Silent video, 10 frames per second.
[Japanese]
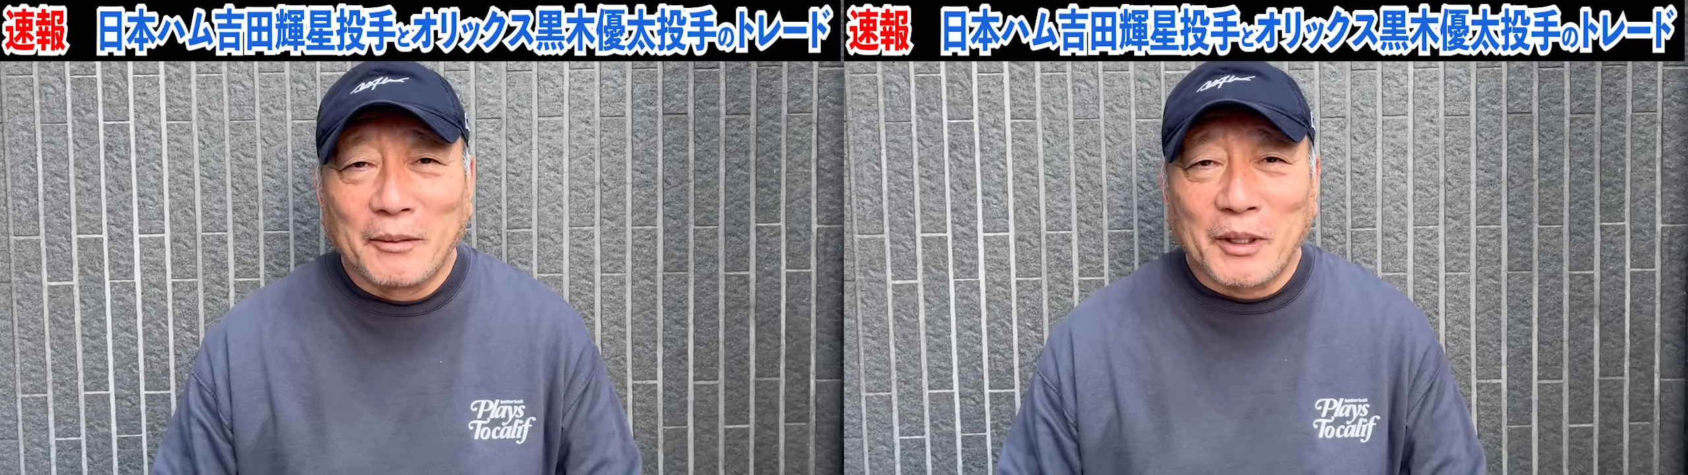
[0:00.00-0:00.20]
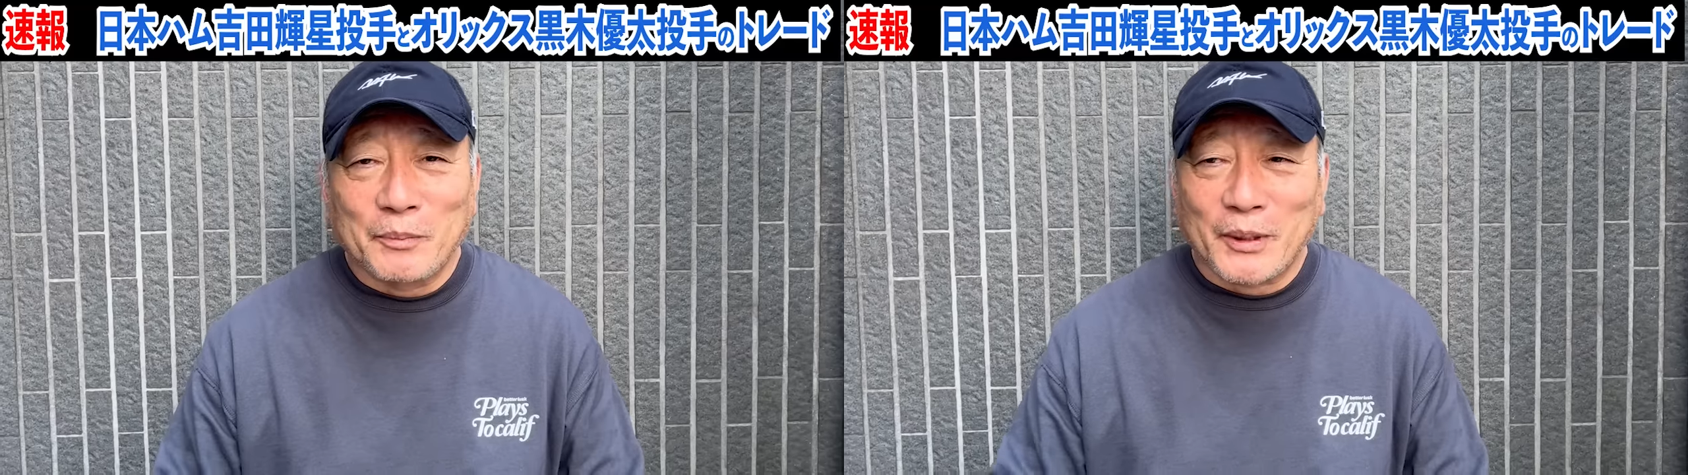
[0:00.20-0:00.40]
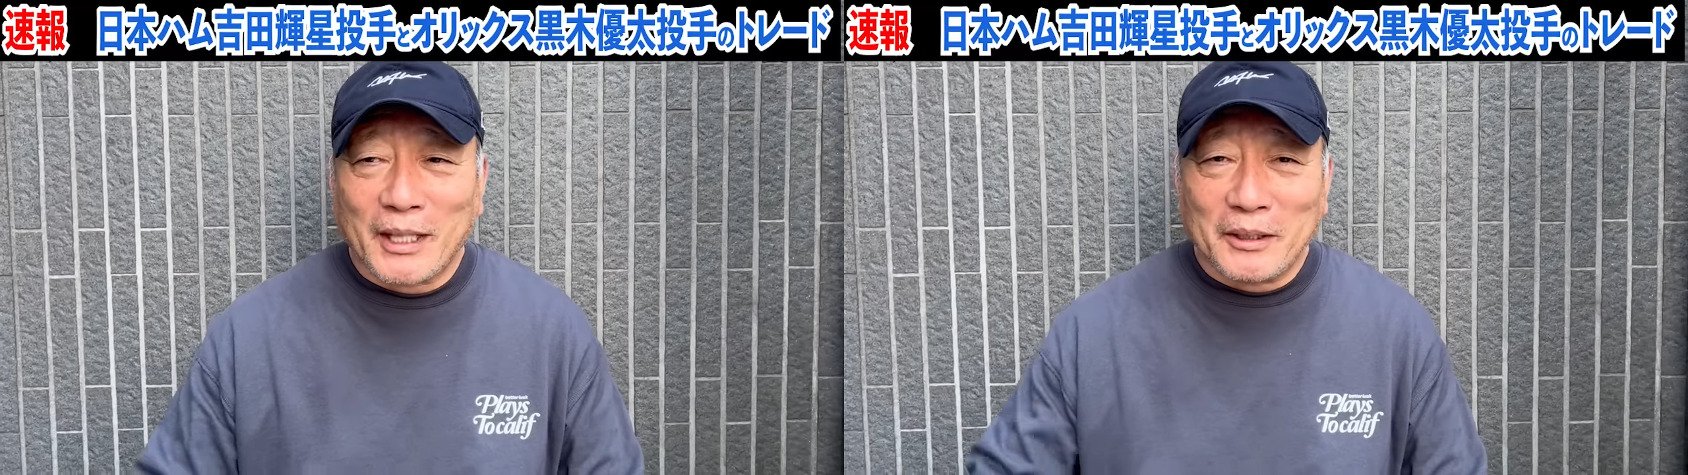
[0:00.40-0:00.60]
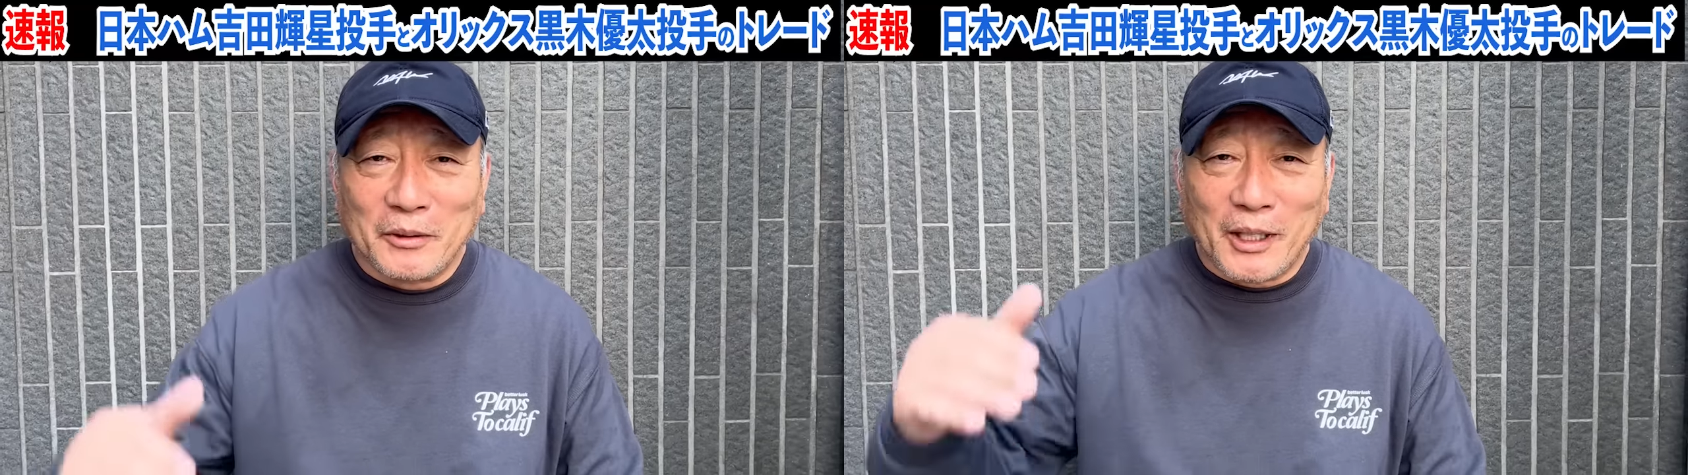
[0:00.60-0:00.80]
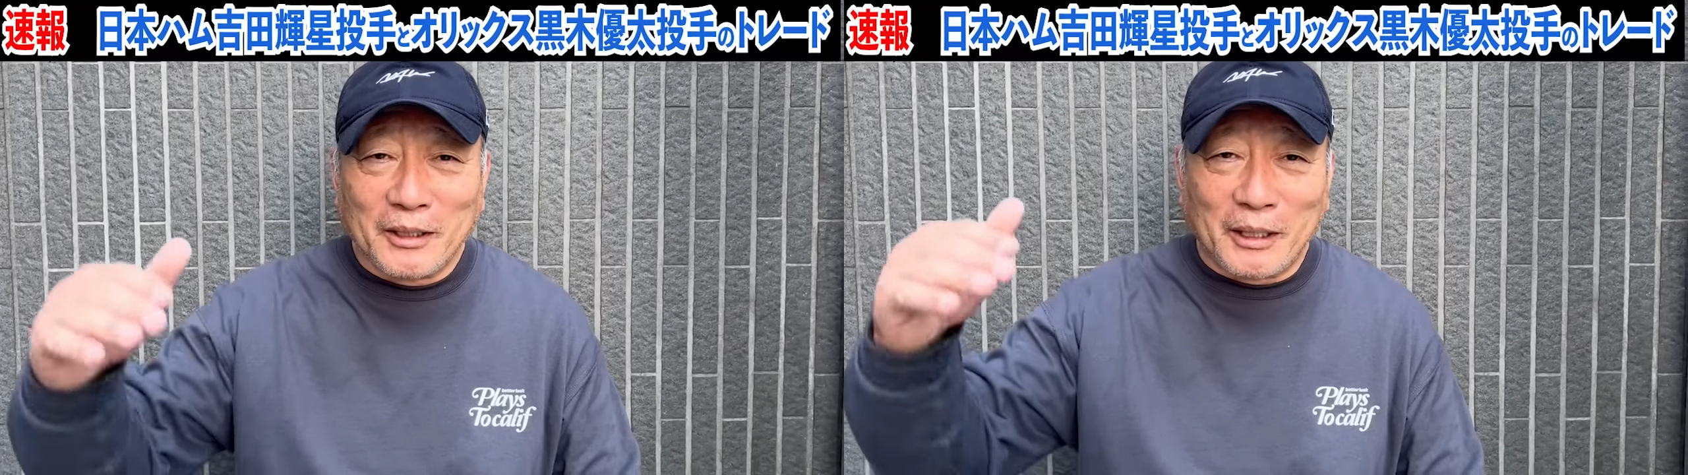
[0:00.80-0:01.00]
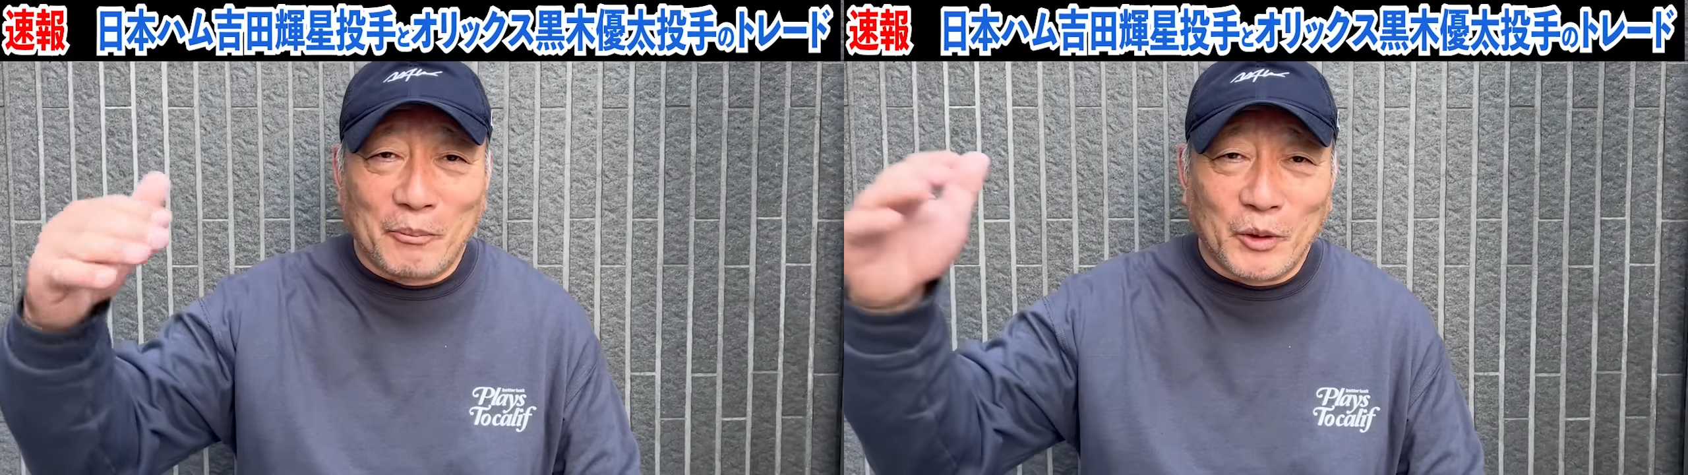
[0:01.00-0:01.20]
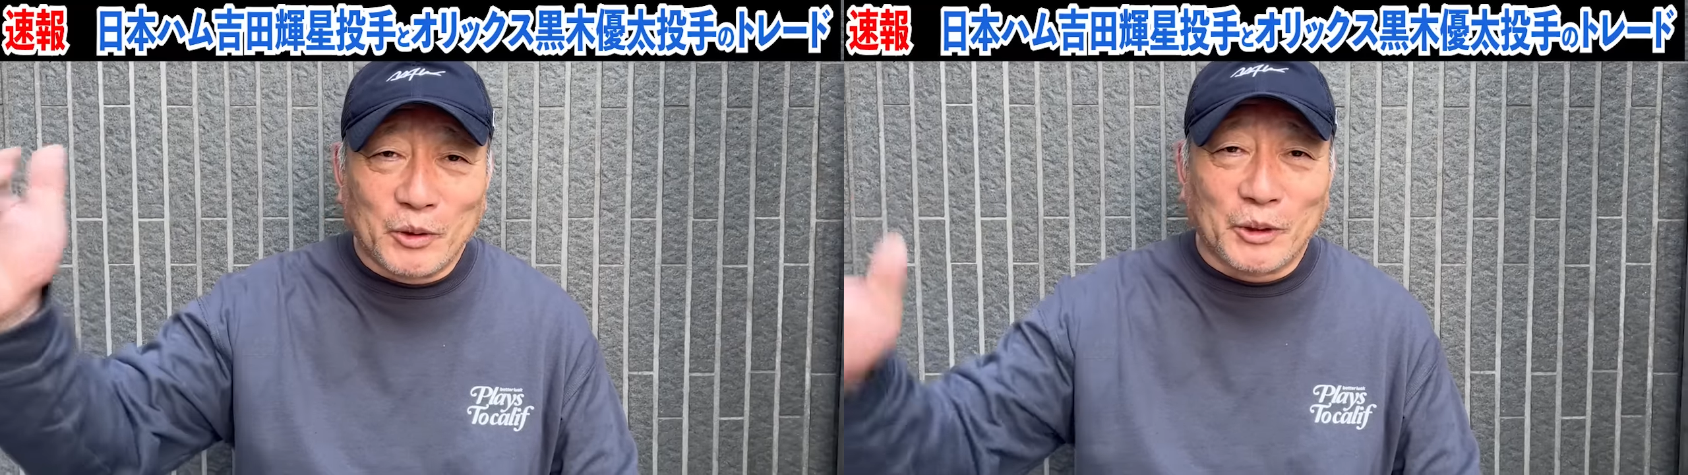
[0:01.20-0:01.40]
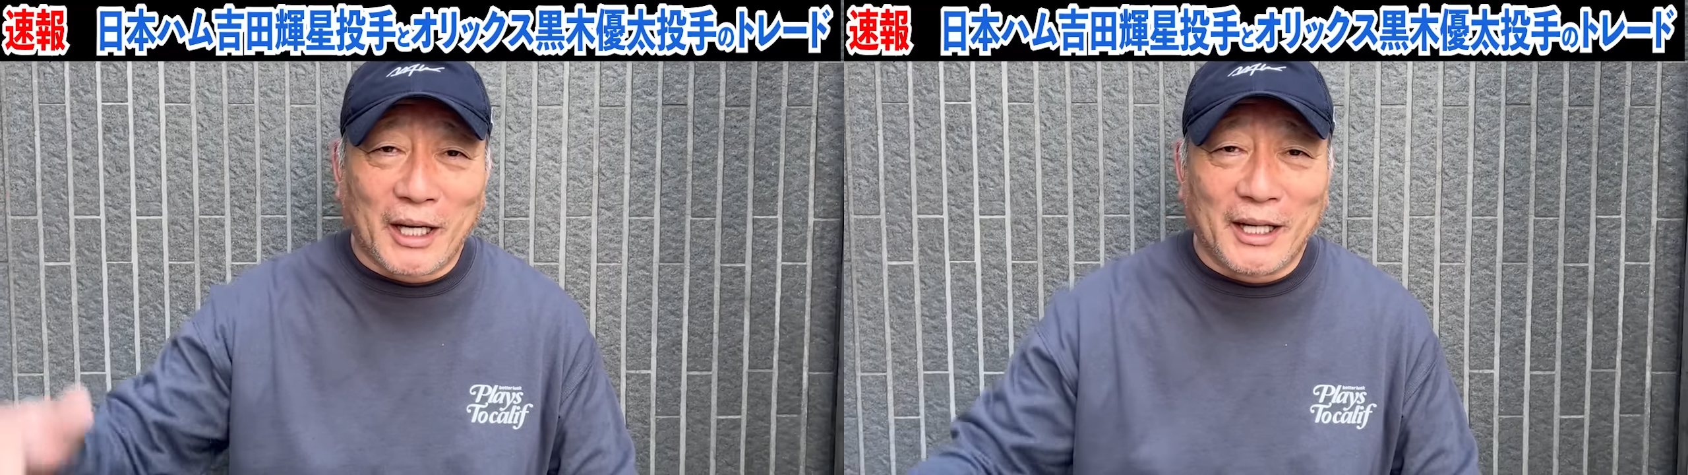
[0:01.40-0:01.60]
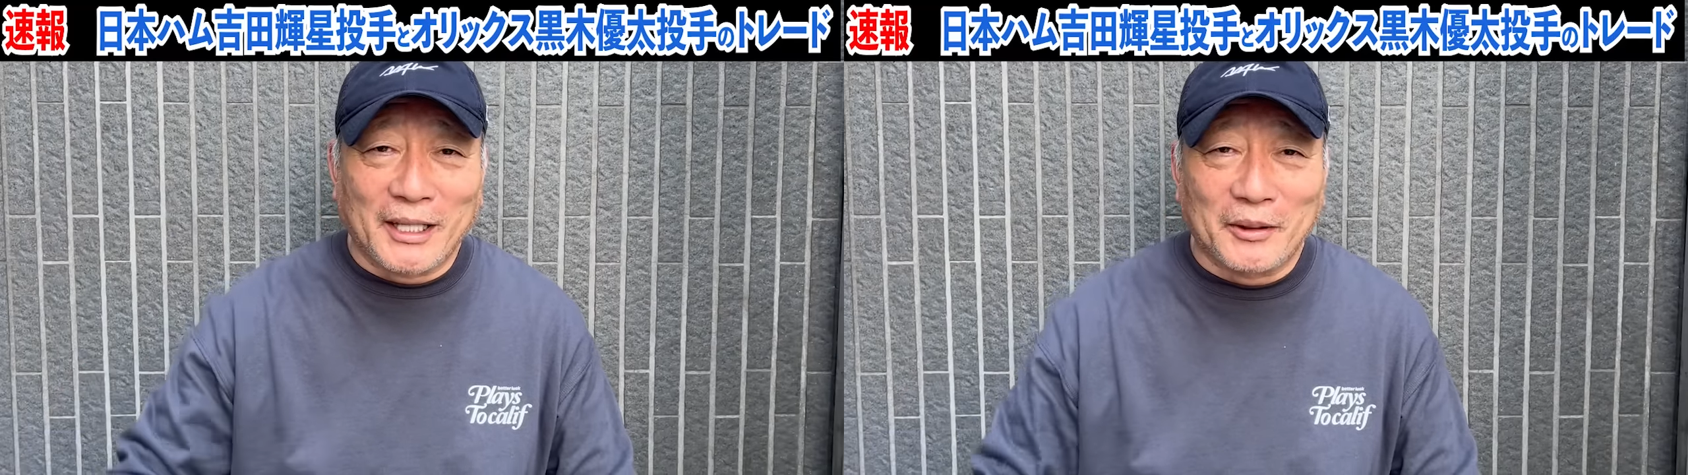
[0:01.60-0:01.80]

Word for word: まあ、プライドなんかもっと高